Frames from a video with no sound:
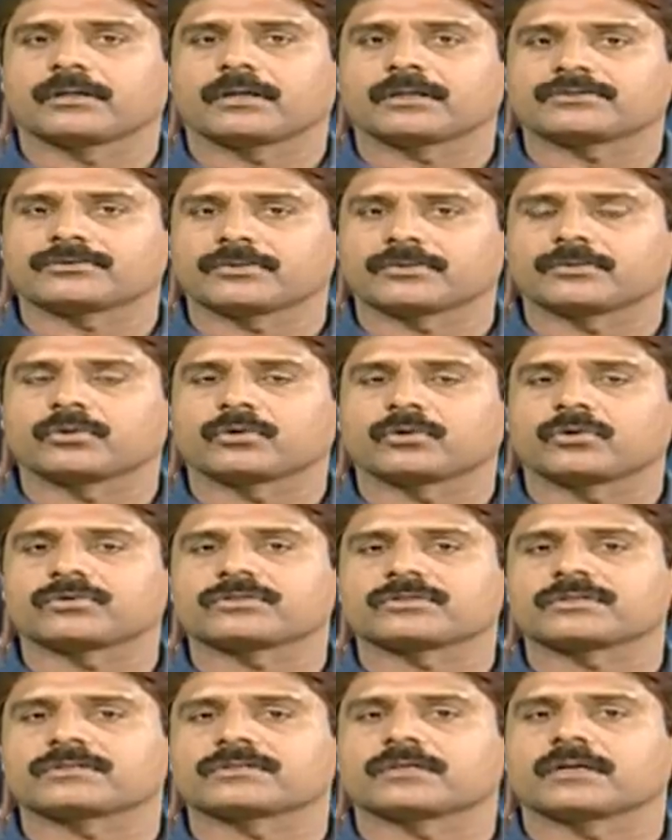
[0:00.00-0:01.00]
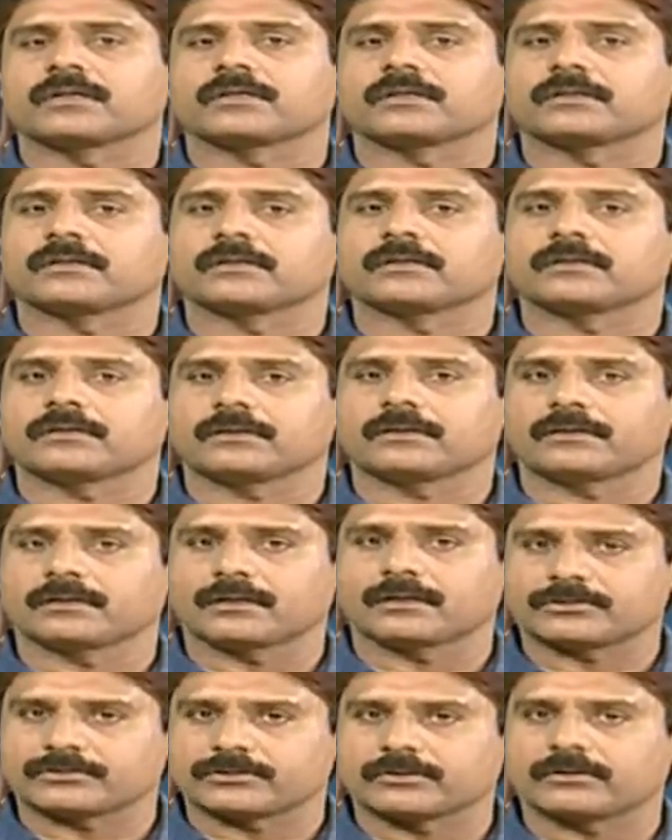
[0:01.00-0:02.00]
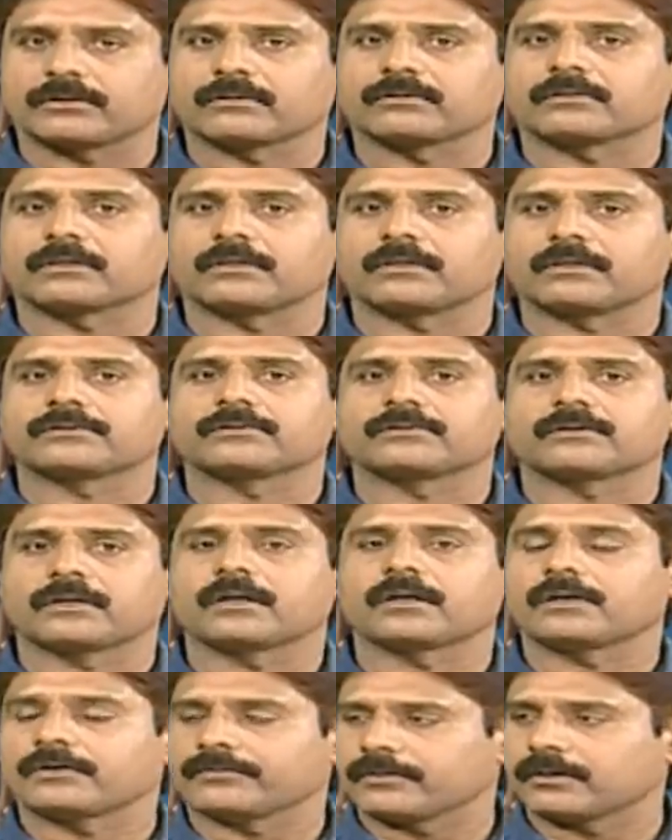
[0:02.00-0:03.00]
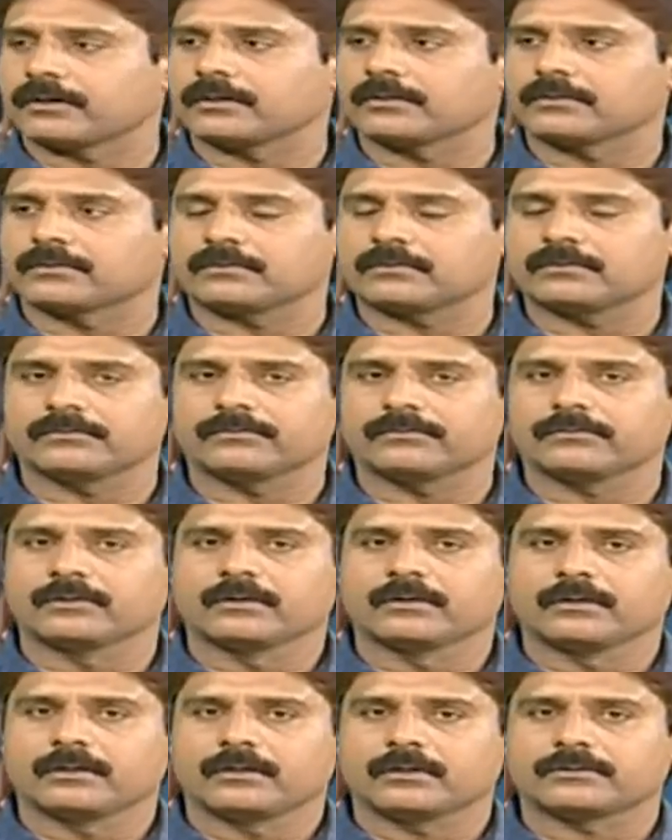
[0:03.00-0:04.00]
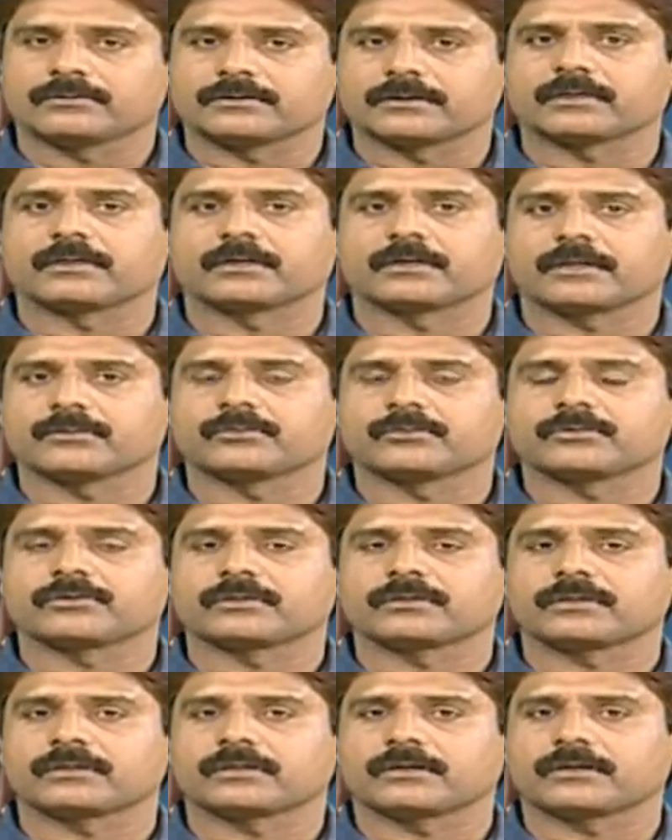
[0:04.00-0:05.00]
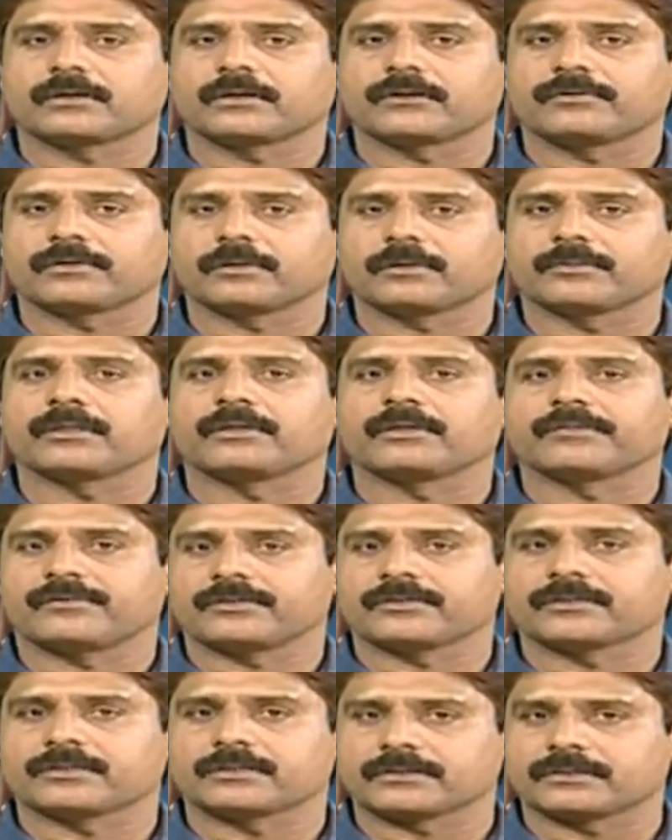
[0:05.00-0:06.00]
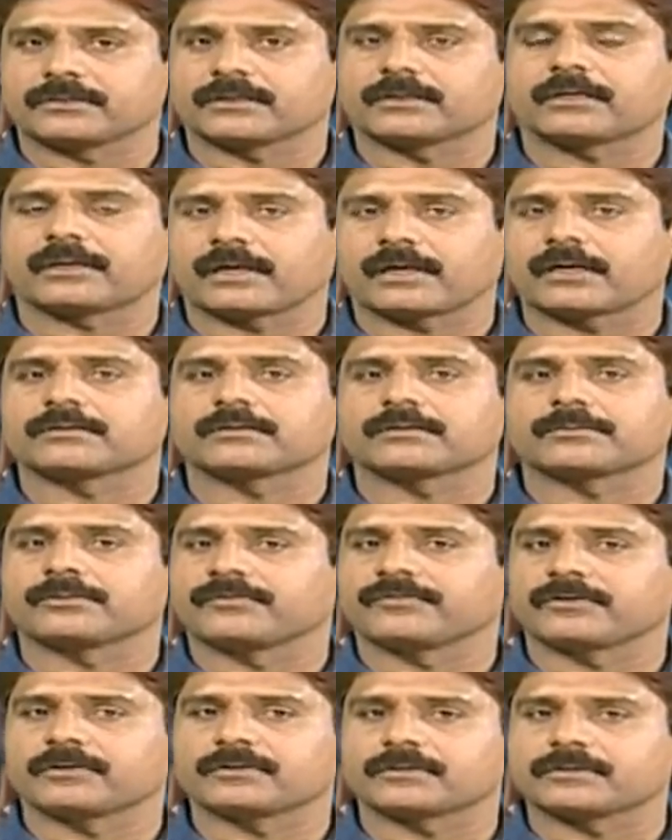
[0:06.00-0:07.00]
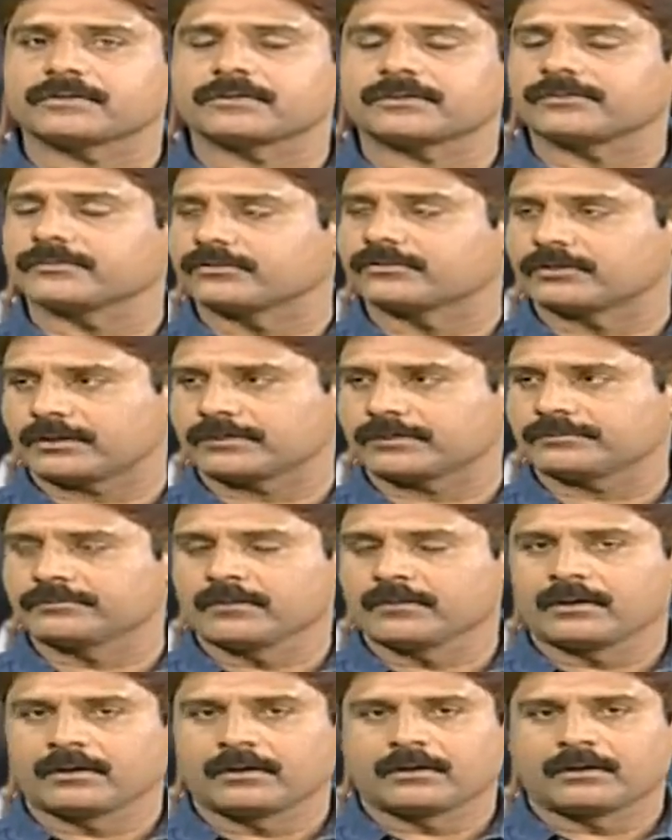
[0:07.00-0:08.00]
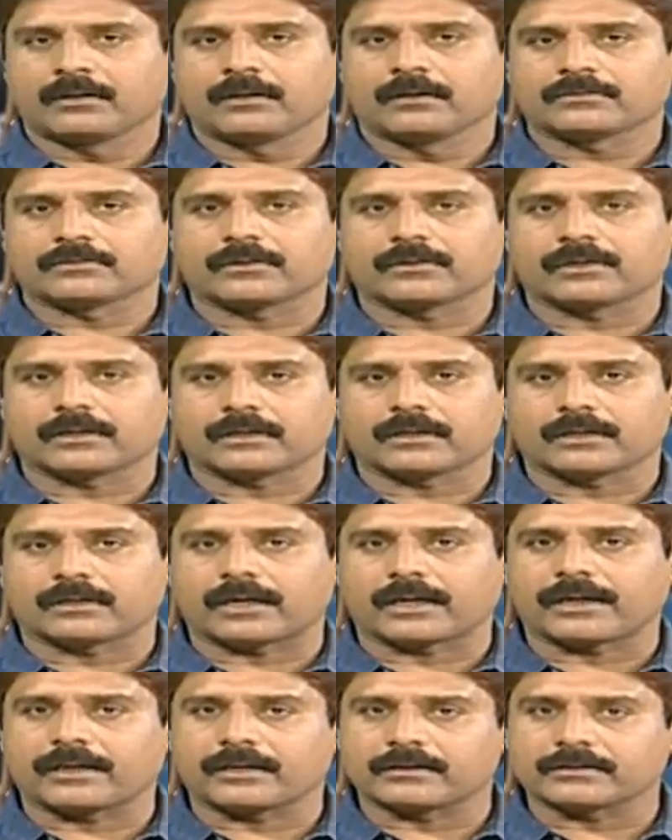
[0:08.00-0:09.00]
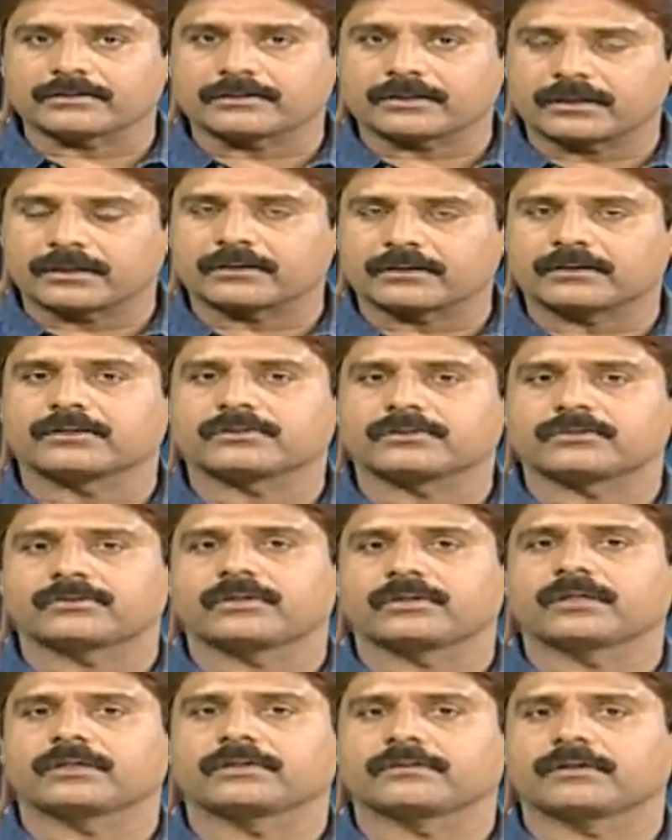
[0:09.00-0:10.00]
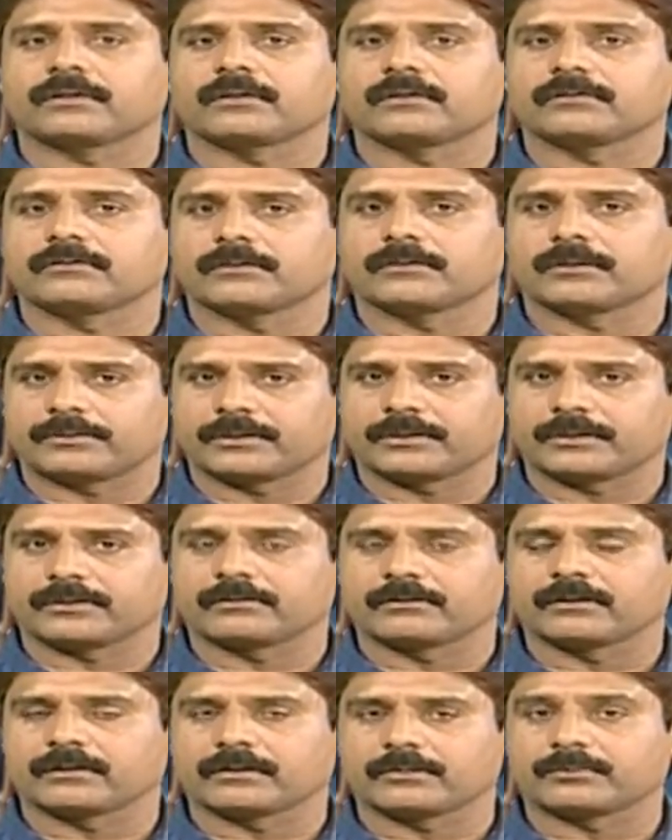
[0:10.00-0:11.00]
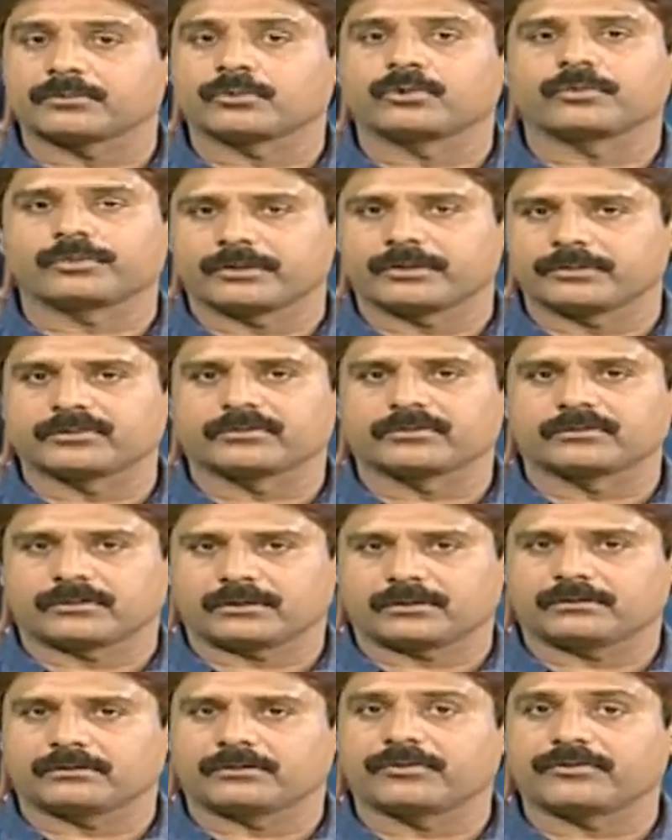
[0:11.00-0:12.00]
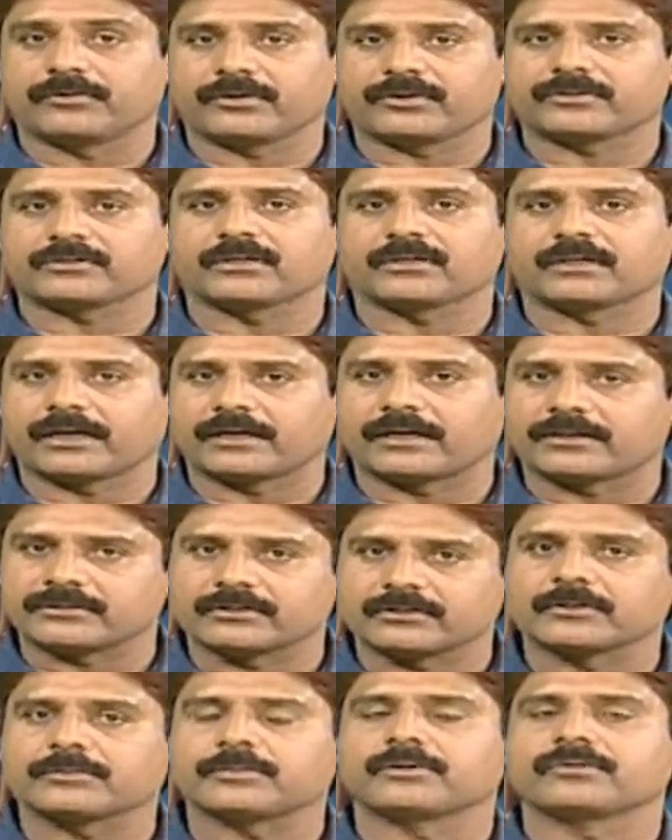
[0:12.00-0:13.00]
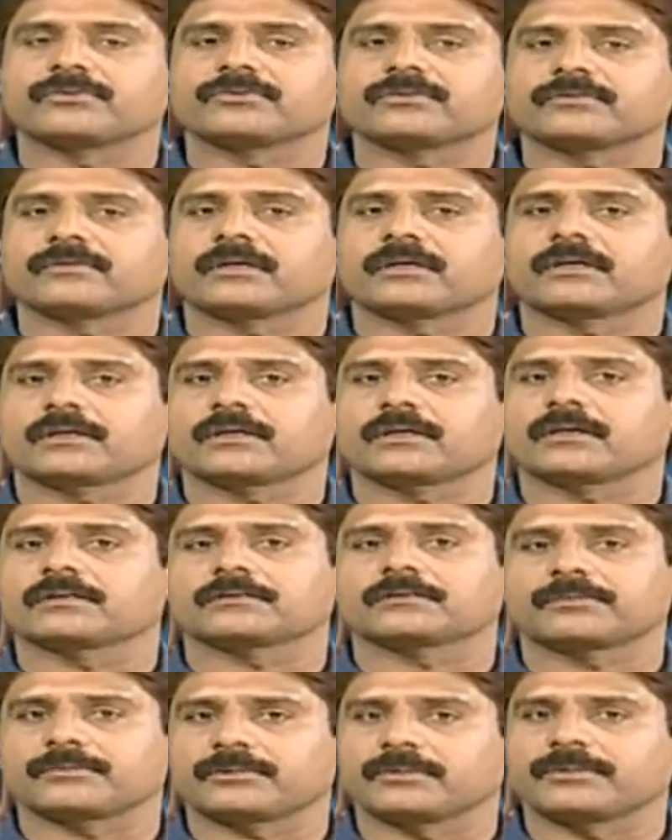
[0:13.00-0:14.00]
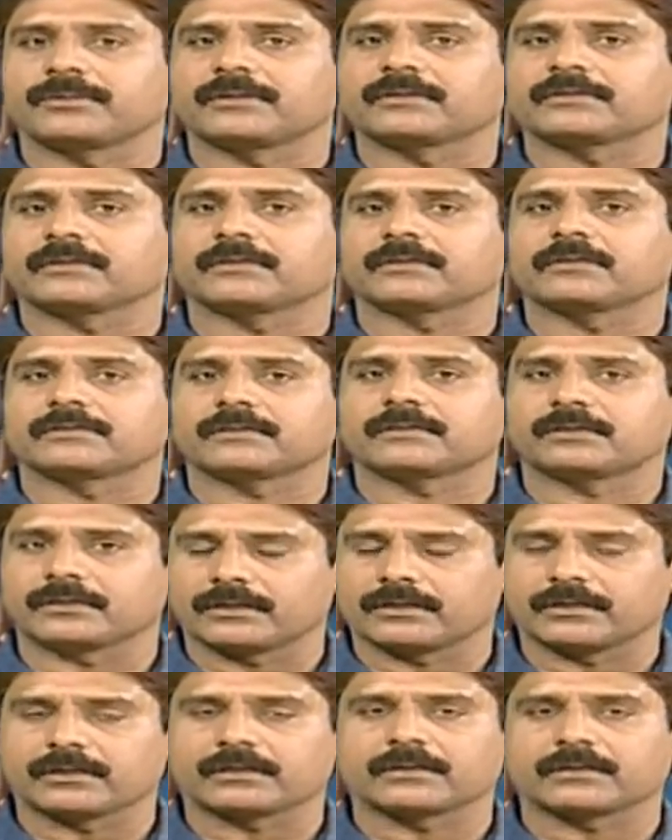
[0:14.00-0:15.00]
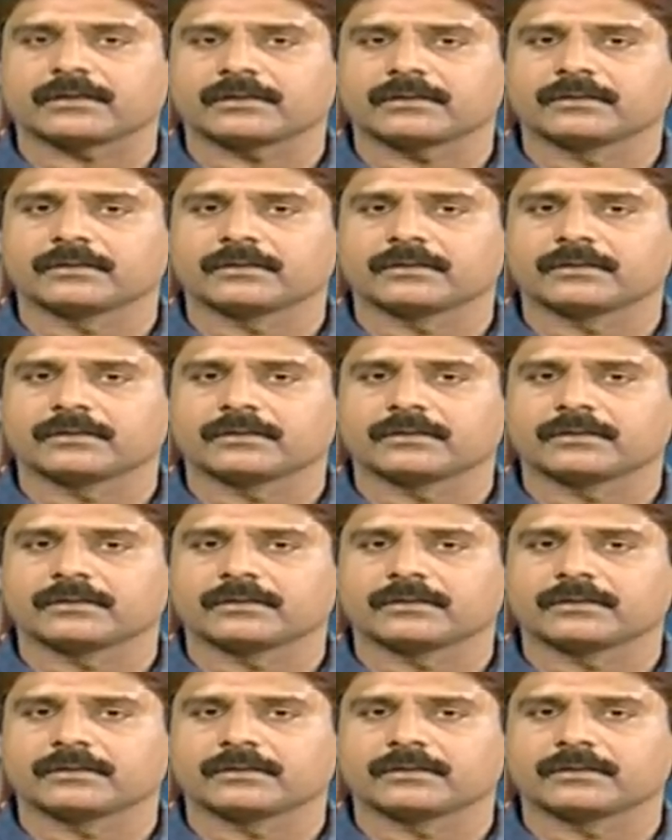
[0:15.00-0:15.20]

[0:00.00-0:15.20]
ఆస్టియోపోరోసిస్ కానీ లేదంటే ఆస్టియో ఆర్థరైటిస్ ఇలాంటి వాటిలో జనరల్గా ఏముంటుందంటే విటమిన్ డిఫిషియన్సీ అంటే కాల్షియం డిఫిషియన్సీ ఉంటాయి సో ఇక్కడ డైట్ సరిగా తీసుకోలేని వాళ్ళు పర్టికులర్గా పూర్ పీపుల్ ఉంటారు న్యూట్రిషనల్ డైట్ చిన్నప్పటి నుంచి వాళ్ళకి ఆ సప్లిమెంట్స్ అనేది సరిగా లేక